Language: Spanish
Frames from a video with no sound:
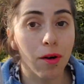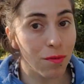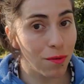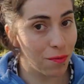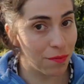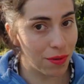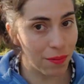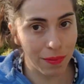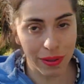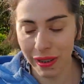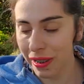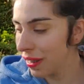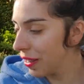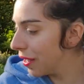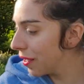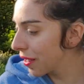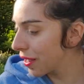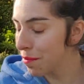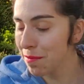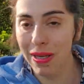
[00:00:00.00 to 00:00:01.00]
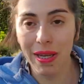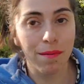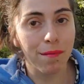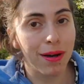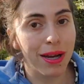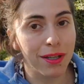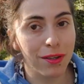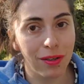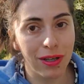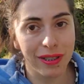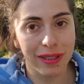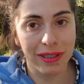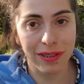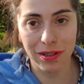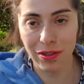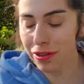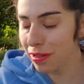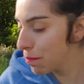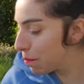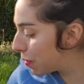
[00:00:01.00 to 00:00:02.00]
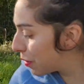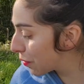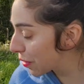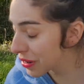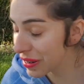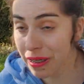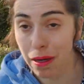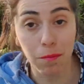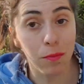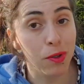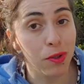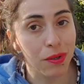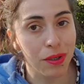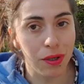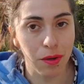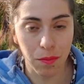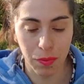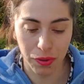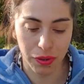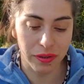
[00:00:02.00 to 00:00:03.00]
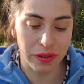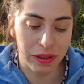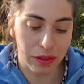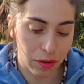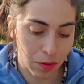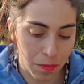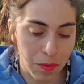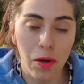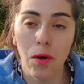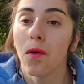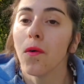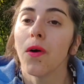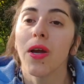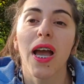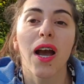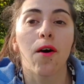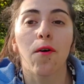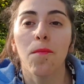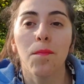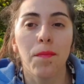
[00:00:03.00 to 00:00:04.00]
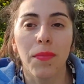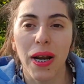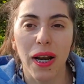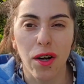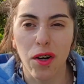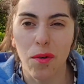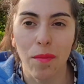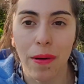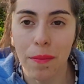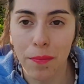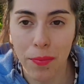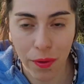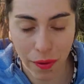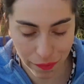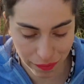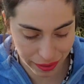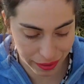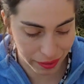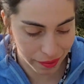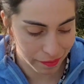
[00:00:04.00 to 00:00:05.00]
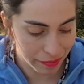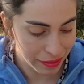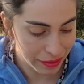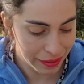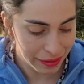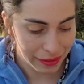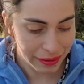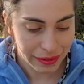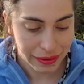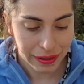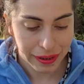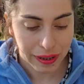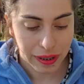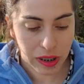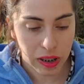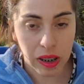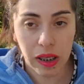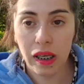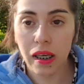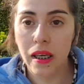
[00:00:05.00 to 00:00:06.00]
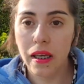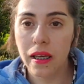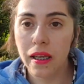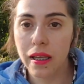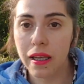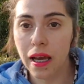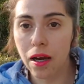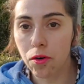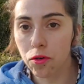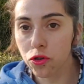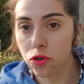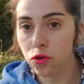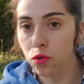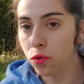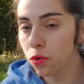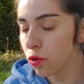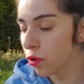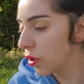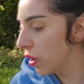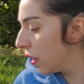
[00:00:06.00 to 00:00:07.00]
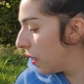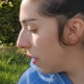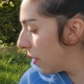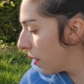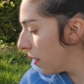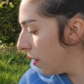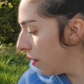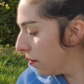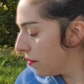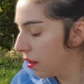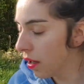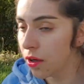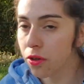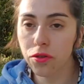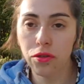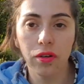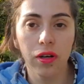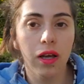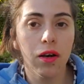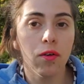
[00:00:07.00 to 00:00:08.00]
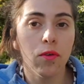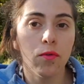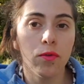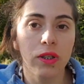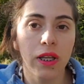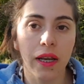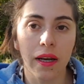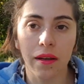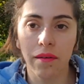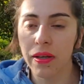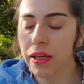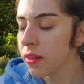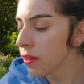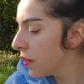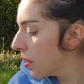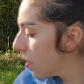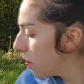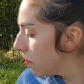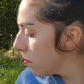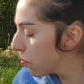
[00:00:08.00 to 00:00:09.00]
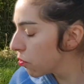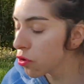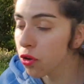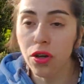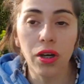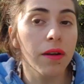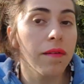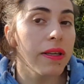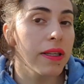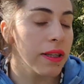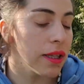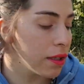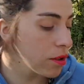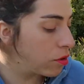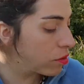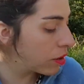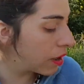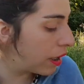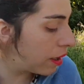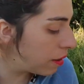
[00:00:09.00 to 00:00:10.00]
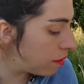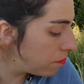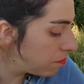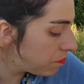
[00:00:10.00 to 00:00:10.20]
como femenina, que me llama harto la atención, espero que sea muy rico porque si no me lo voy a comprar, lo más probable. Y la consultoría acá, al otro lado, una revista, dos revistas en total,